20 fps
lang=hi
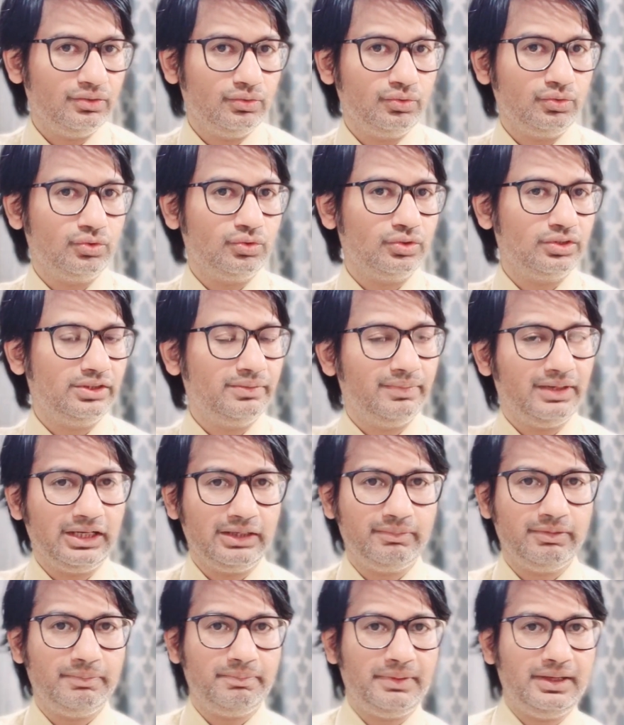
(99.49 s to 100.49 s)
उनको
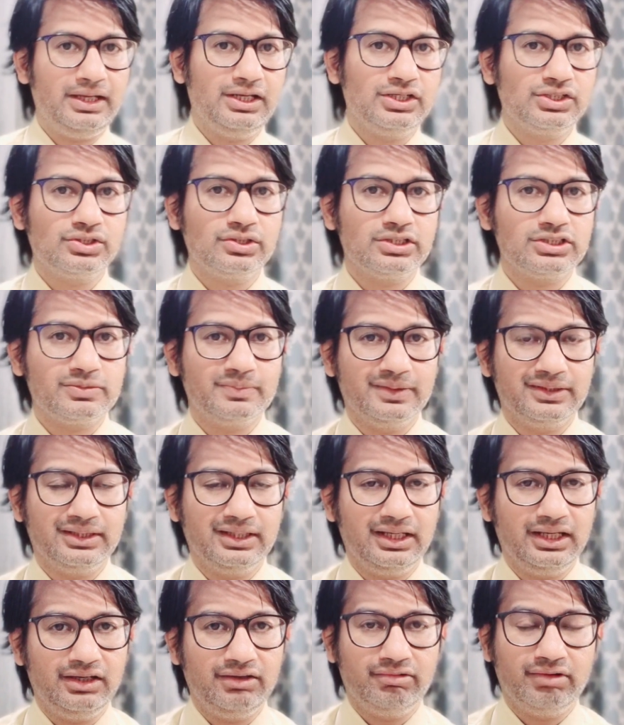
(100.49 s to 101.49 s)
दिमाग में पहले जो
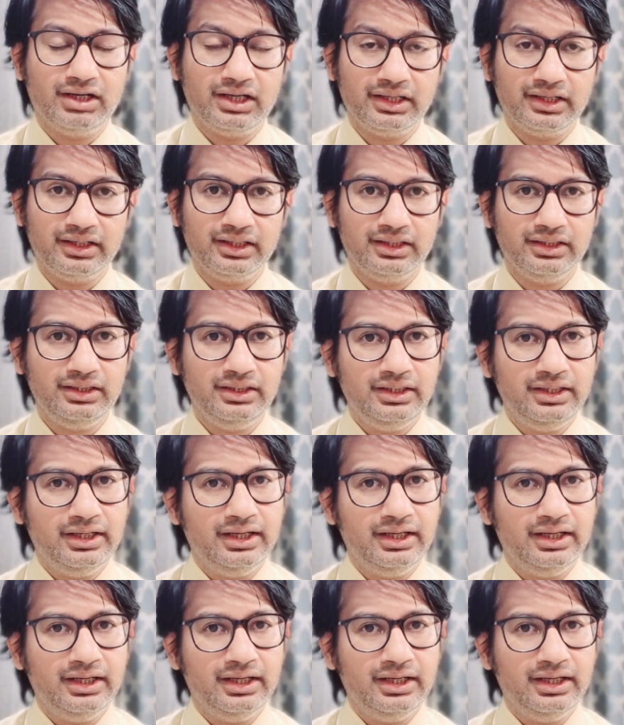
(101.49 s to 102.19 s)
अस्पताल आई वहाँ गए